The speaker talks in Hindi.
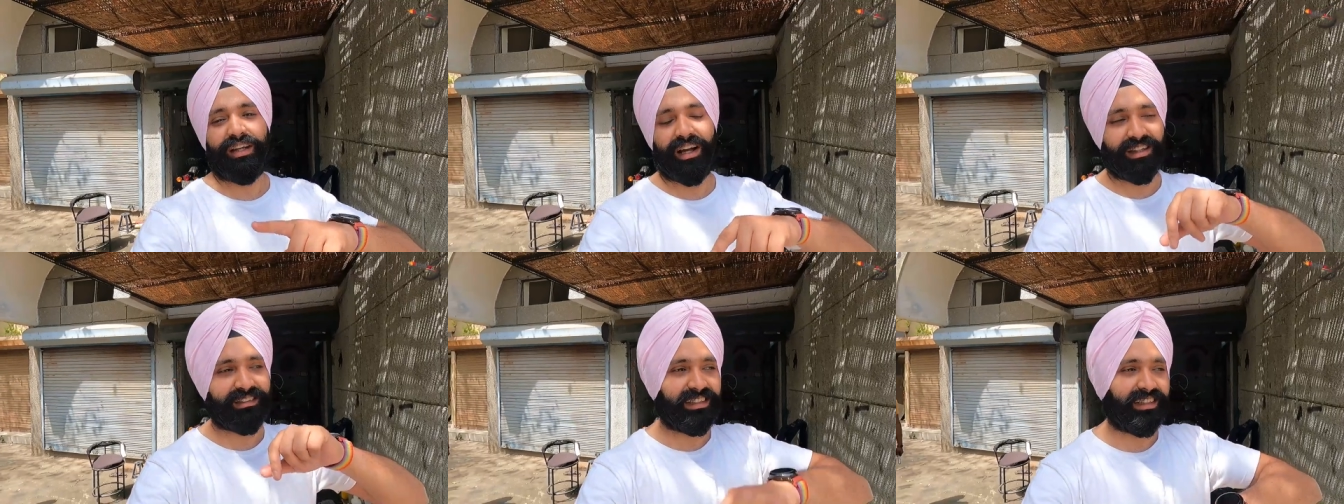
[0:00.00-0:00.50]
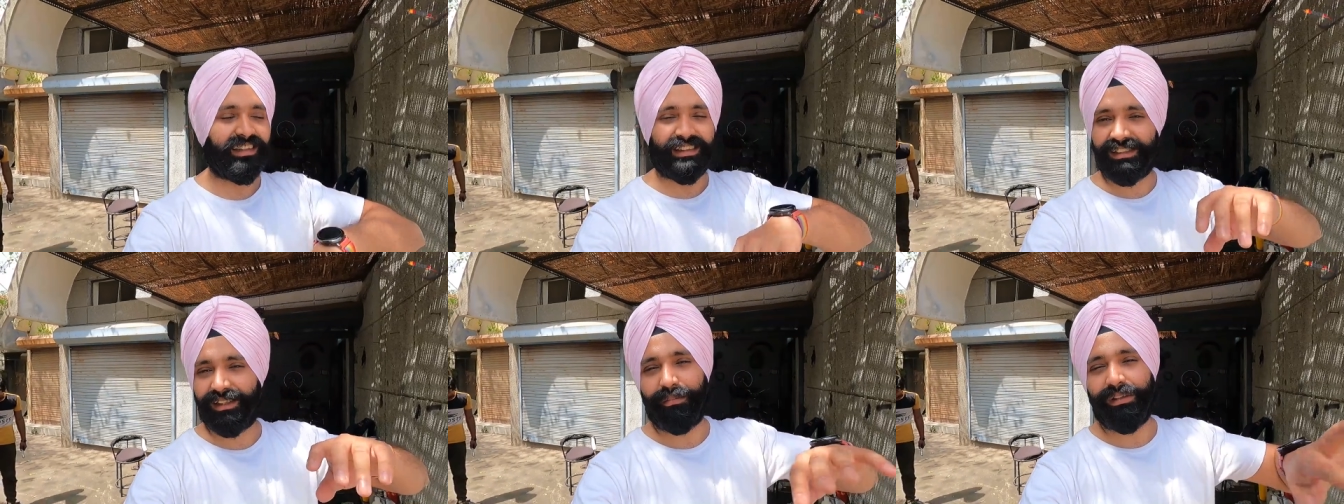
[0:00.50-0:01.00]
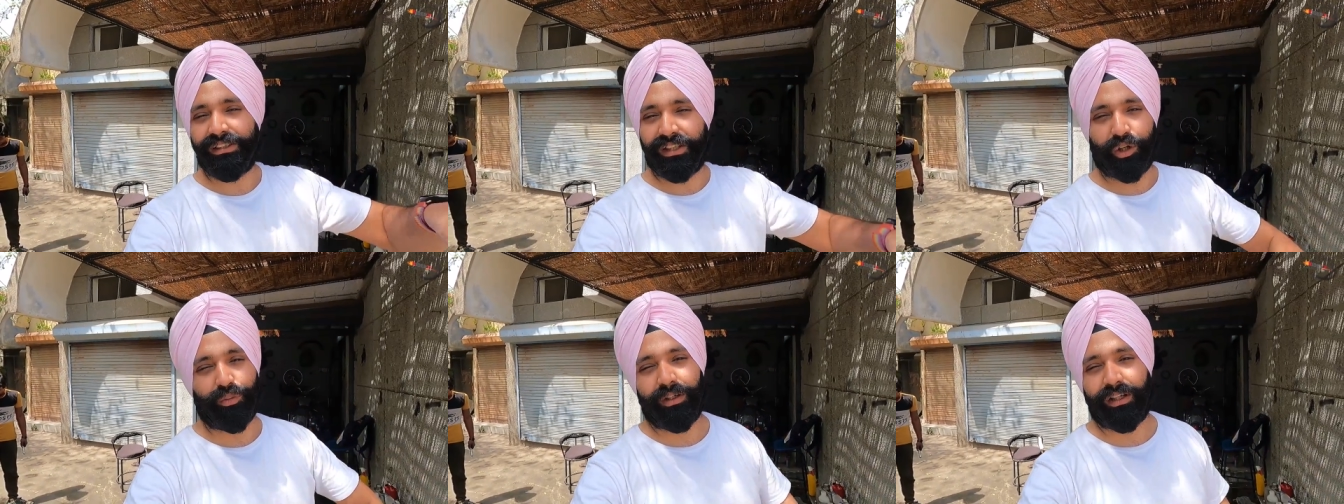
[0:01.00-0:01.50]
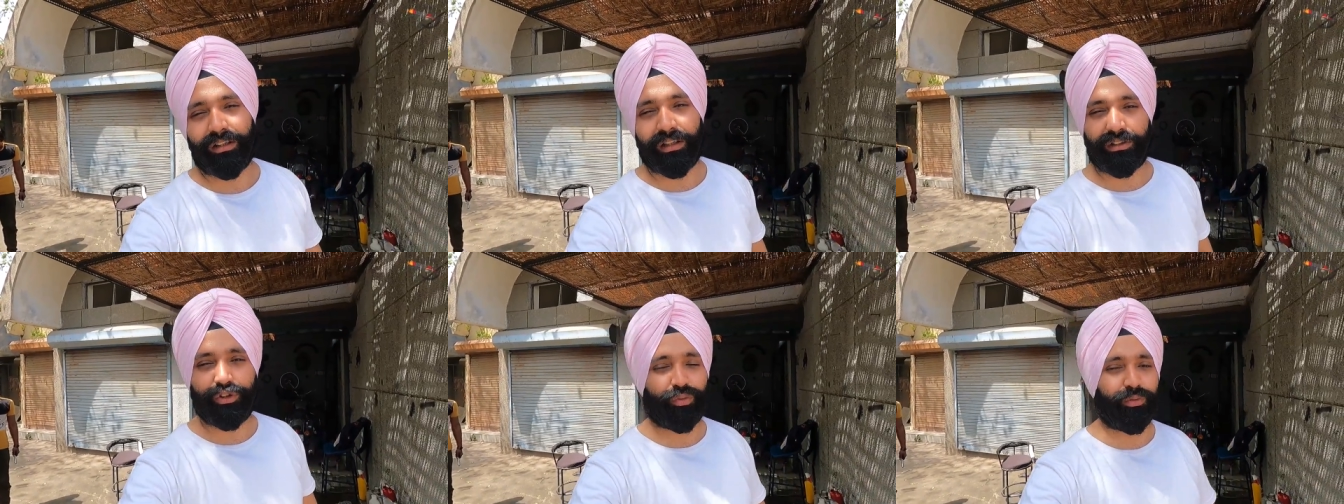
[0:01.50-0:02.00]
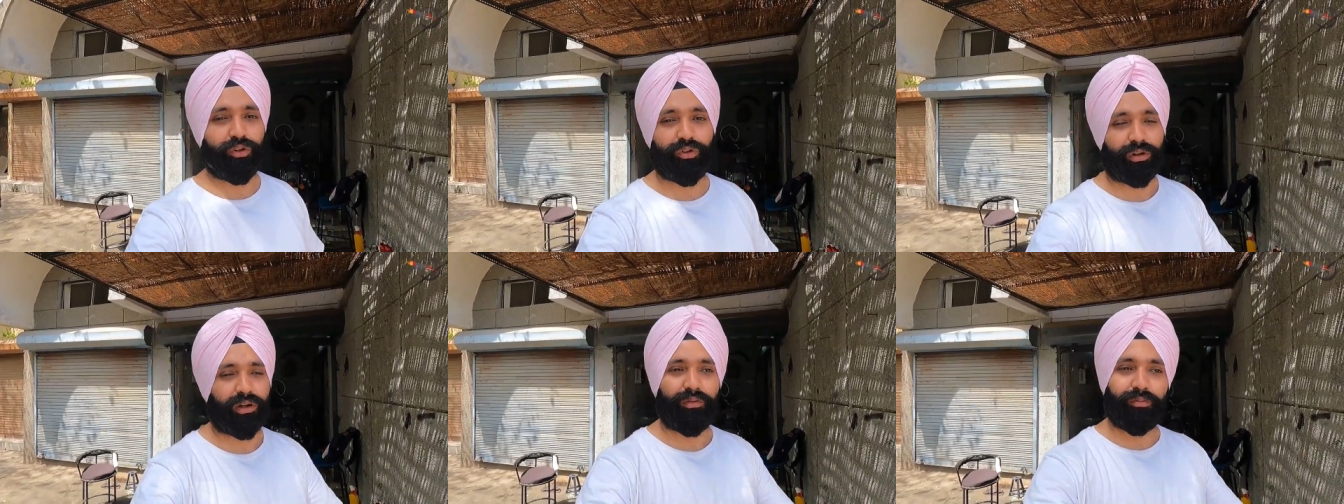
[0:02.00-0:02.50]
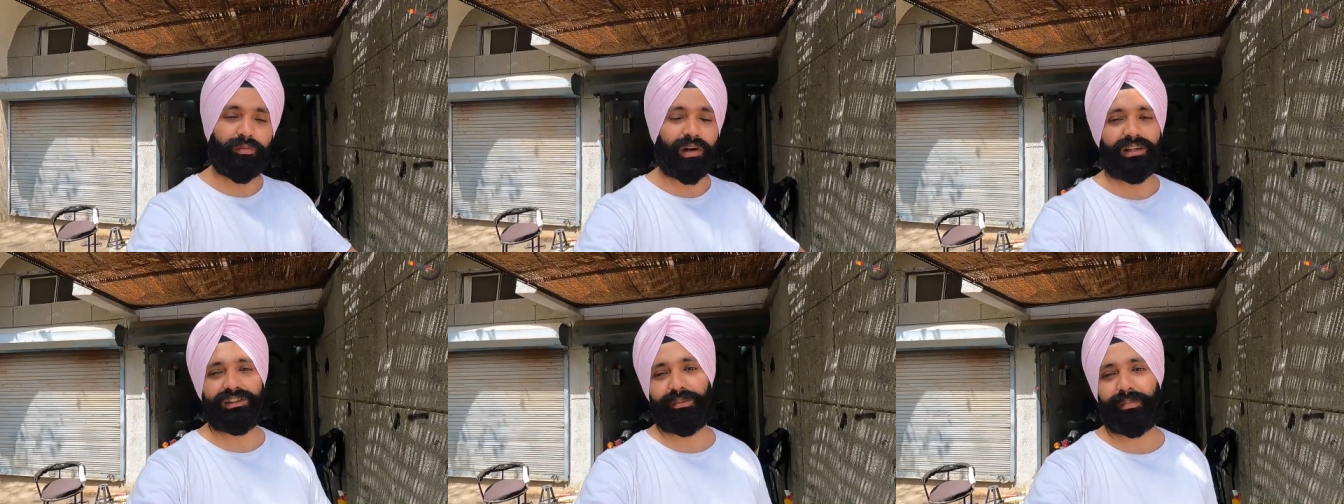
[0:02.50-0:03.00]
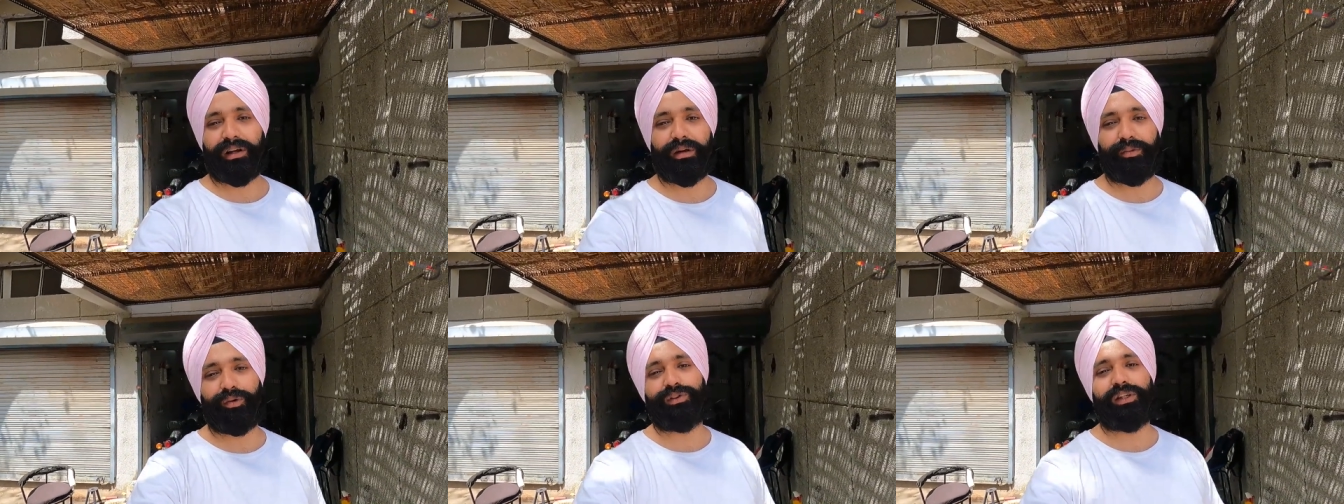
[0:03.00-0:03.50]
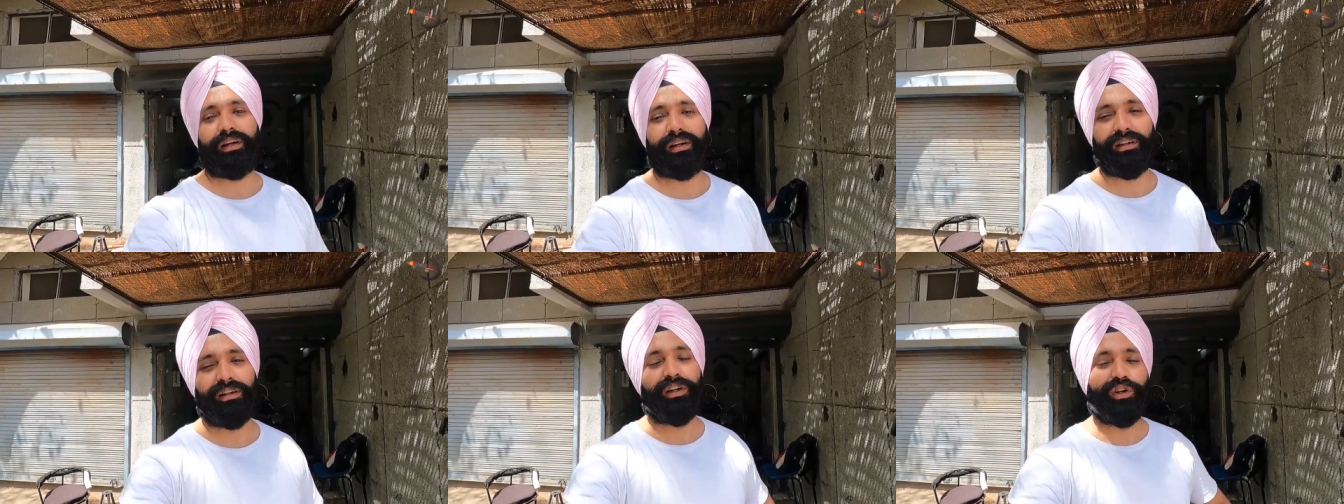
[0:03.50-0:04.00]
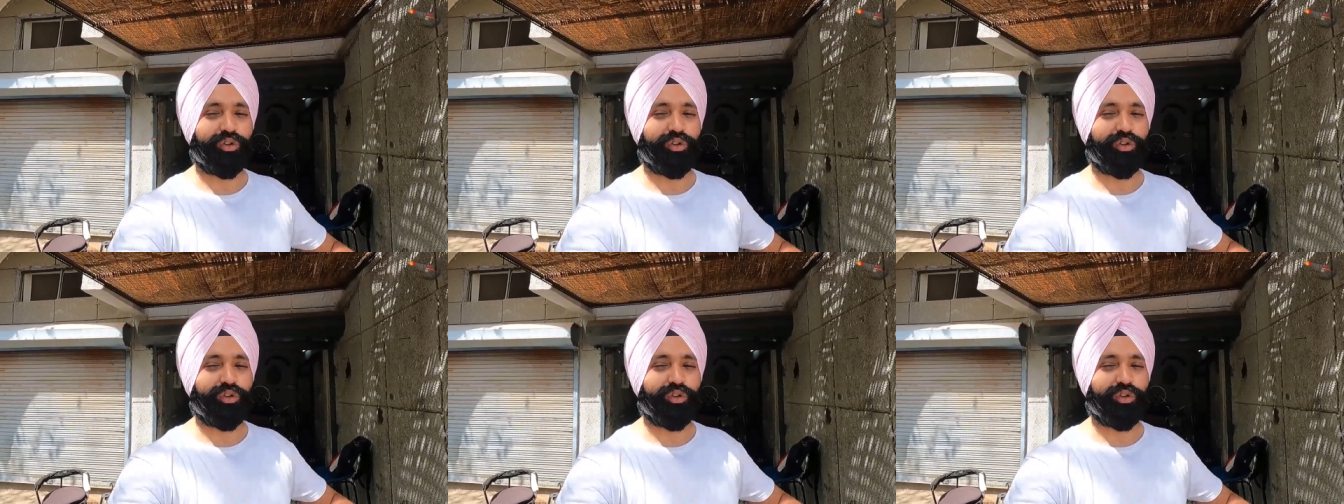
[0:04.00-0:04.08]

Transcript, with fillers: यहाँ से 10 से 20 किलोमीटर तक जो भी होगा वहाँ से पिकअप हो जाएगा